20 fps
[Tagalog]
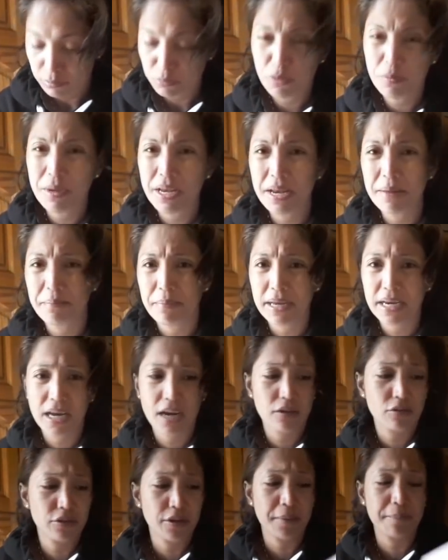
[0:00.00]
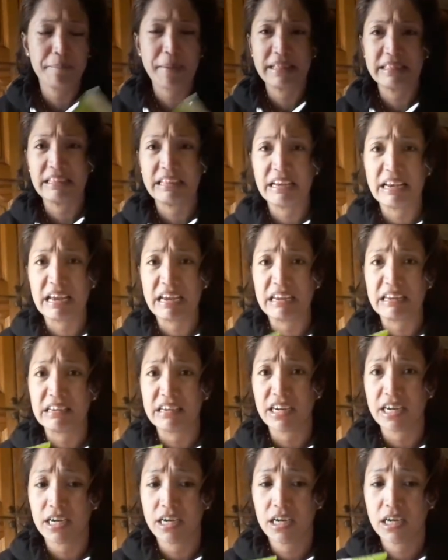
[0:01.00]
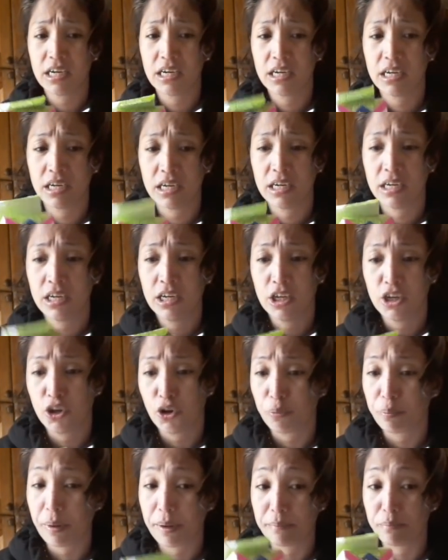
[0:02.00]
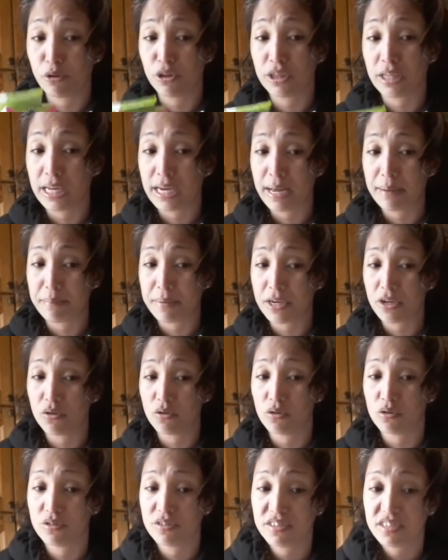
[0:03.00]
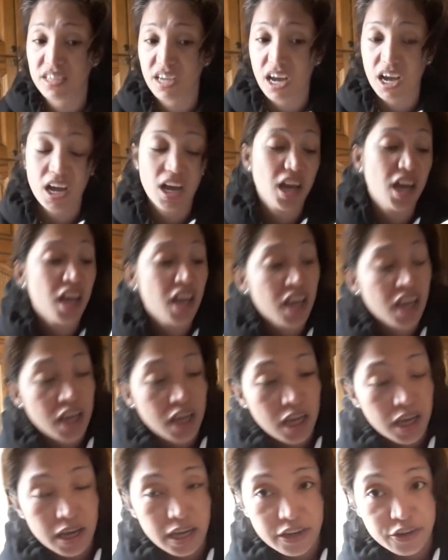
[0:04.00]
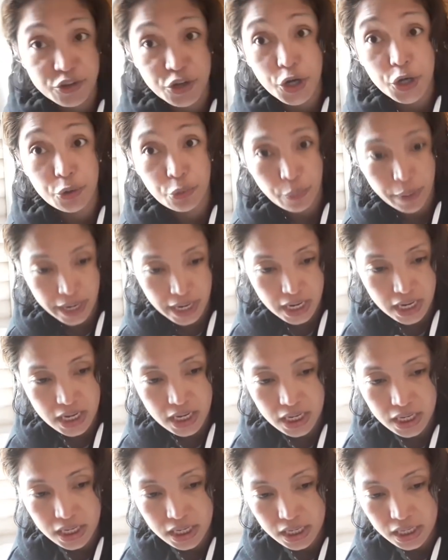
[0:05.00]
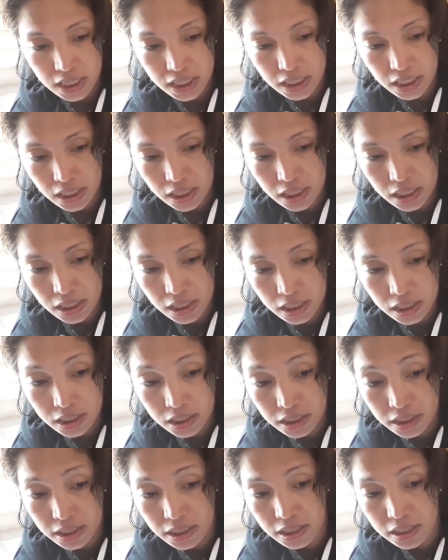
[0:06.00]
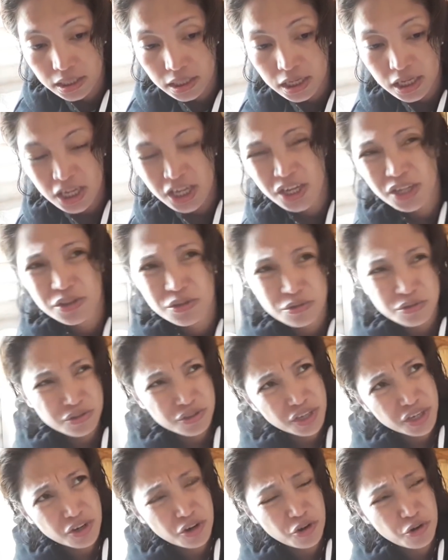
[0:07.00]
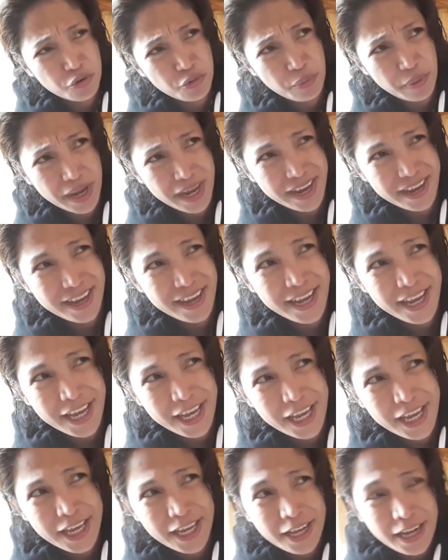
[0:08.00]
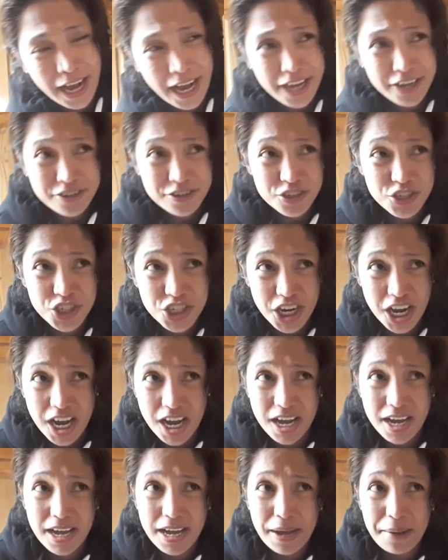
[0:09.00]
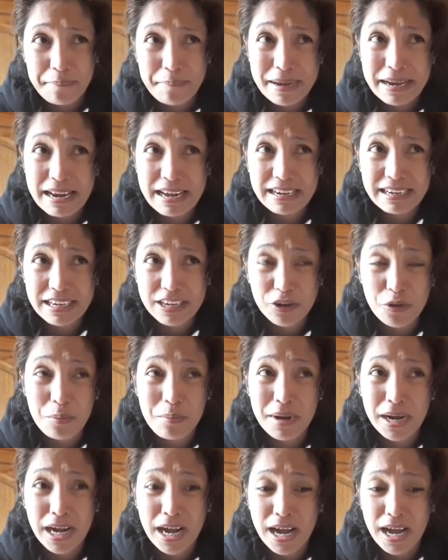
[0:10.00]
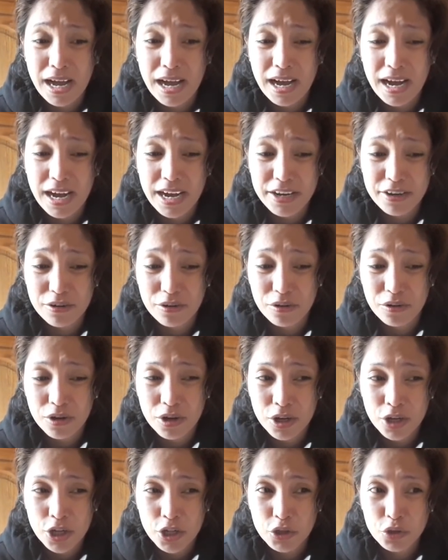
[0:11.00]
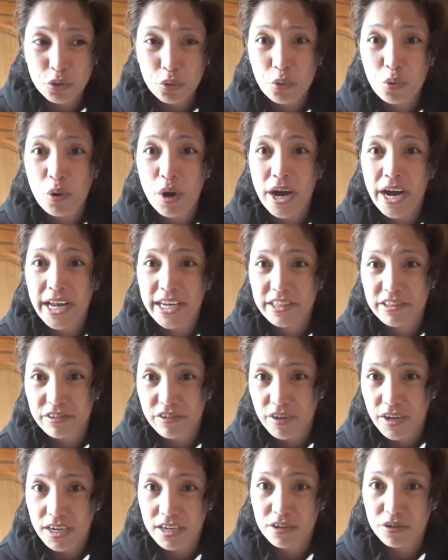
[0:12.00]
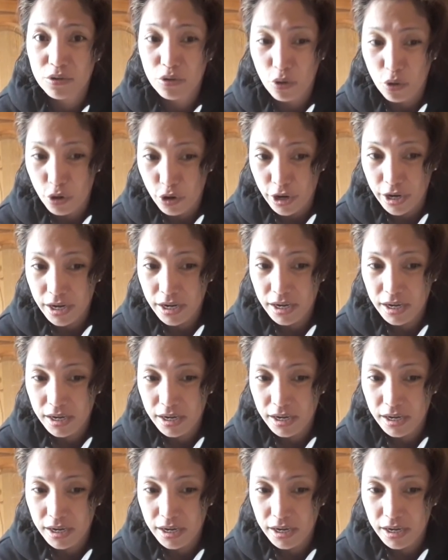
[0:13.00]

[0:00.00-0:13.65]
Bumili pala ako ng panty liner nung pagpunta namin doon sa Norway. Ayan. Doon sa Norway, ano siya, malaki kumbaga, ano, 200 nor